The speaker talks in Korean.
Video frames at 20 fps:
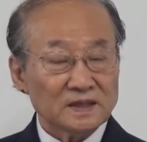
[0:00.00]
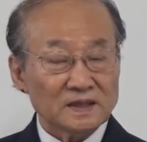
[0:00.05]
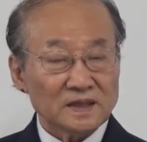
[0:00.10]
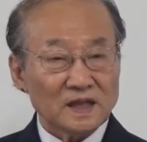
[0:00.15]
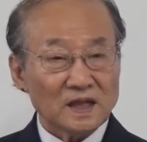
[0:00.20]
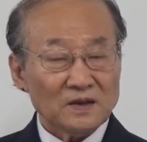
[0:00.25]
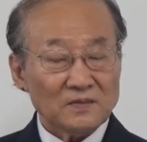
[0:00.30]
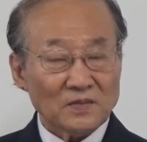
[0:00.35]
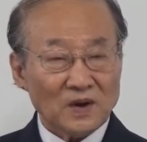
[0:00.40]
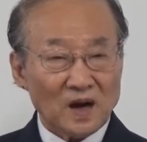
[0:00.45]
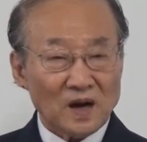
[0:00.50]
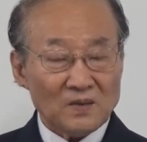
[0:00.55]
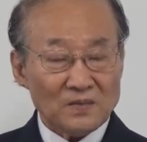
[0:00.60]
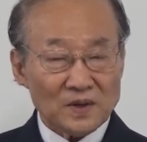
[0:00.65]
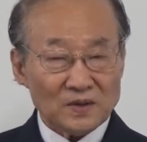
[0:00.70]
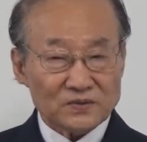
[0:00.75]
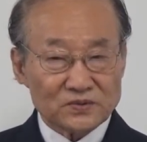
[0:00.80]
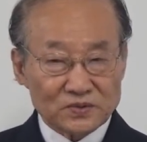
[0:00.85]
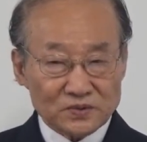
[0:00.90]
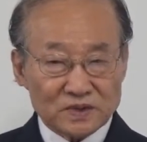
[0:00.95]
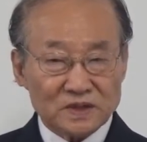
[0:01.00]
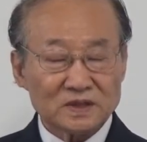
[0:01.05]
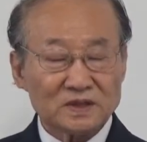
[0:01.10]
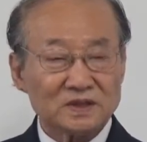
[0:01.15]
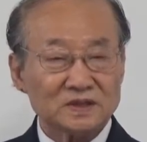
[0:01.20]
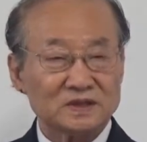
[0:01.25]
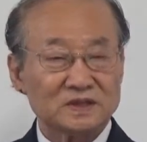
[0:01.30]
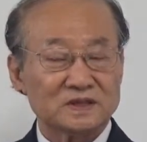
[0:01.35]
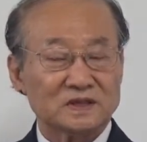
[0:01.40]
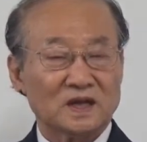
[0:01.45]
내 마음에 주신
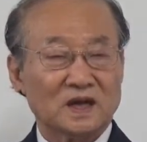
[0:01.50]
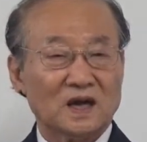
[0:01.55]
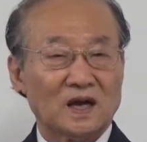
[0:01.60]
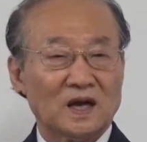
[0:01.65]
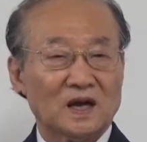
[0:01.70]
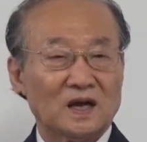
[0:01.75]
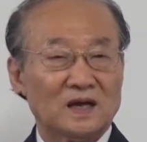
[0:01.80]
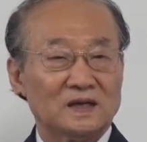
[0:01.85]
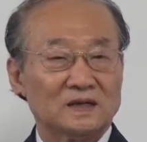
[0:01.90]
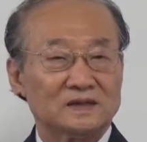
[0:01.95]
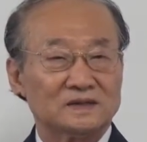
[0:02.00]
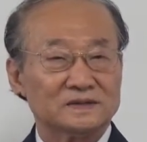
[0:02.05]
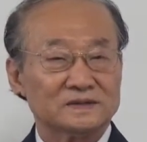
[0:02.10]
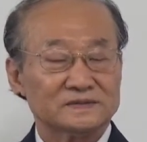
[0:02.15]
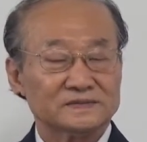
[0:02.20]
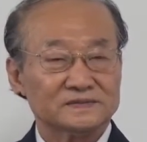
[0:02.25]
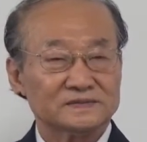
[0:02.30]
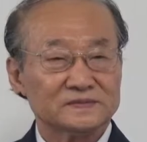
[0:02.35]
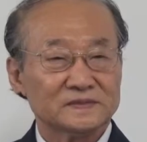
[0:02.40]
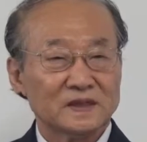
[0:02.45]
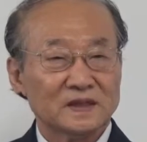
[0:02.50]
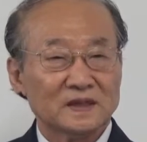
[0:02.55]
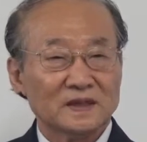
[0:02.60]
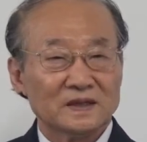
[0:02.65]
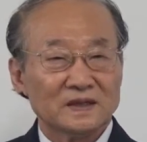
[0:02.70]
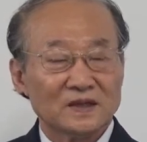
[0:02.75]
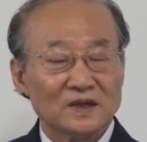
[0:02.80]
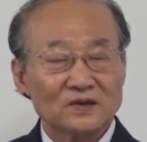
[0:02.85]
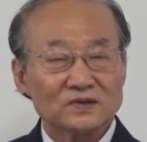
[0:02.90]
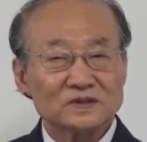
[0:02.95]
것이다.
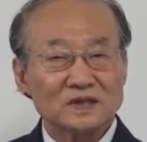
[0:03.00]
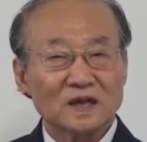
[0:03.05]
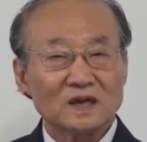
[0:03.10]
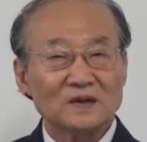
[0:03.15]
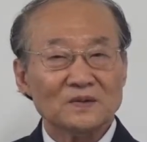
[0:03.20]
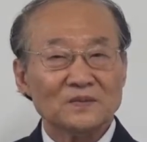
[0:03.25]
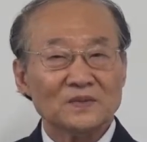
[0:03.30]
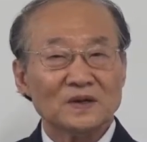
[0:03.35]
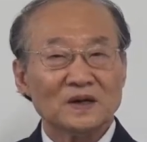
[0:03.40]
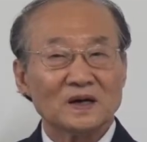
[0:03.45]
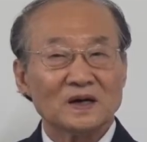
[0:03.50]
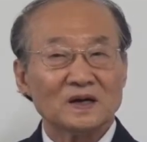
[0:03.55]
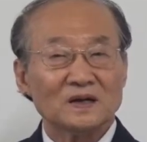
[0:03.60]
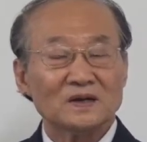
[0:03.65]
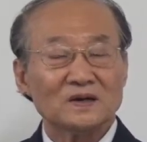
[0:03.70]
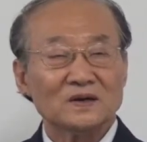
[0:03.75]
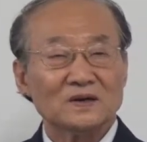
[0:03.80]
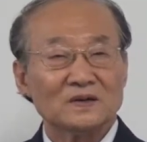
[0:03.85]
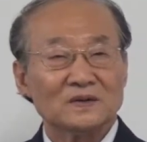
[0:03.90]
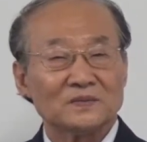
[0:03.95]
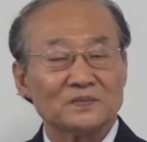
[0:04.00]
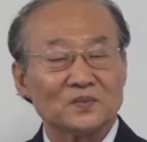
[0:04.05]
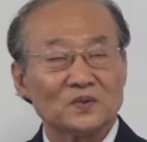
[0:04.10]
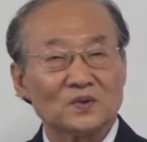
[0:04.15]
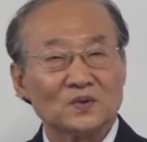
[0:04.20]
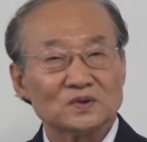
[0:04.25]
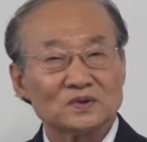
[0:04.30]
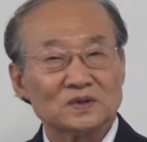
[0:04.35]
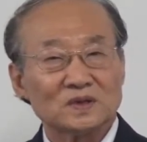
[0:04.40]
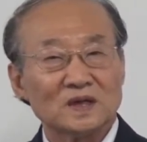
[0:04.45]
예루살렘 향하여
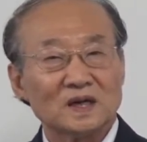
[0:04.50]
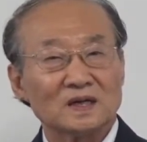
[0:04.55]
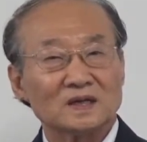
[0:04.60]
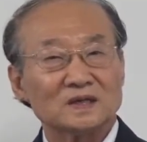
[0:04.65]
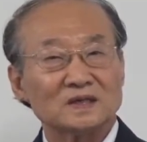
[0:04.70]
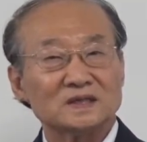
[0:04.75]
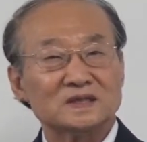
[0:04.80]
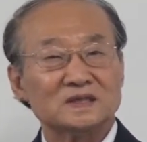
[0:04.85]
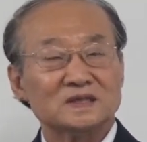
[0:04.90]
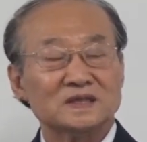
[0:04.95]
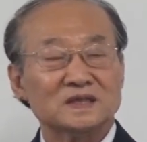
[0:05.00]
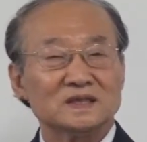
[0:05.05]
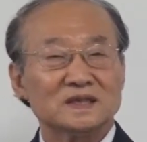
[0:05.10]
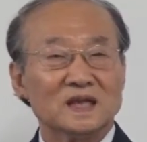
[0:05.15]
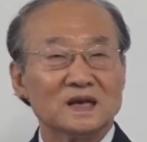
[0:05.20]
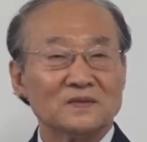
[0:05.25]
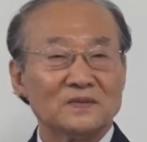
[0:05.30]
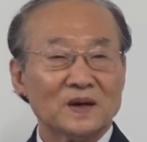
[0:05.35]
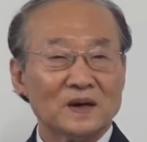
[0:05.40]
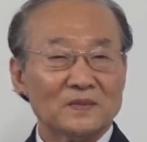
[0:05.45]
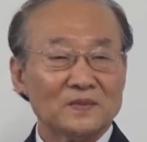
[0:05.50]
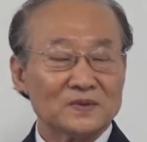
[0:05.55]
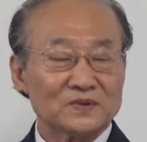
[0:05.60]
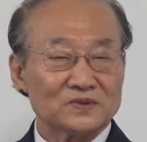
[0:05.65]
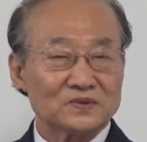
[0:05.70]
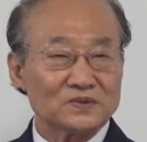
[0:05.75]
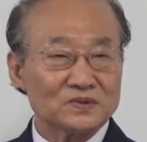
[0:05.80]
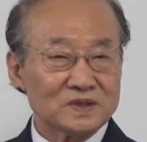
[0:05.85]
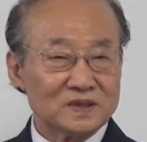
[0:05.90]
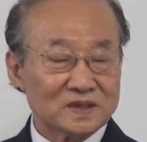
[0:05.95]
무엇을 할 것인지 내 마음에
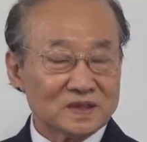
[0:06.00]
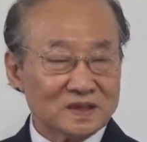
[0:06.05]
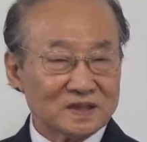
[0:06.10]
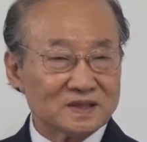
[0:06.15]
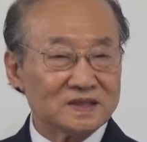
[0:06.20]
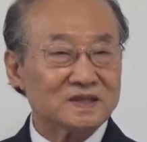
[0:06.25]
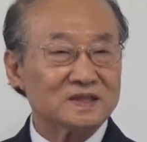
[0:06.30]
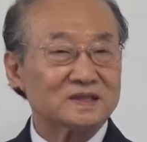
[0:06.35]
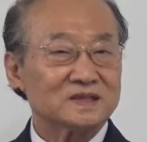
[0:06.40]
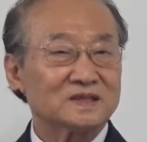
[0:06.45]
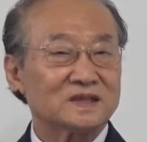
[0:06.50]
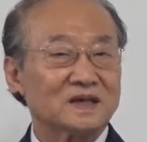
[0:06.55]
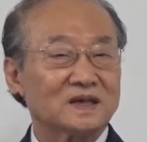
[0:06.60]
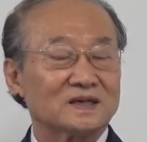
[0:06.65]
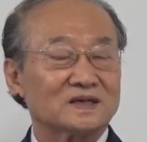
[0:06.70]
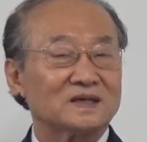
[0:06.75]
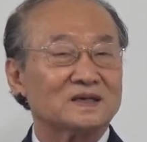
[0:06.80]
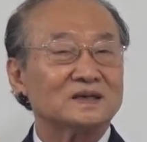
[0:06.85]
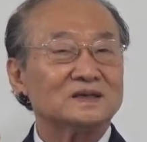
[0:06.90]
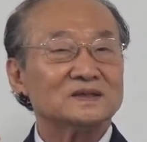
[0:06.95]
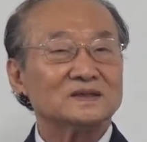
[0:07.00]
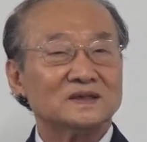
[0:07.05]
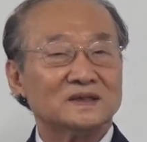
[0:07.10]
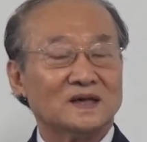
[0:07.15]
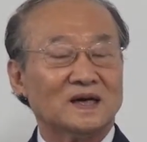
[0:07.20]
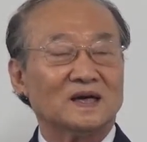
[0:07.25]
주신 것이 있어가 그것을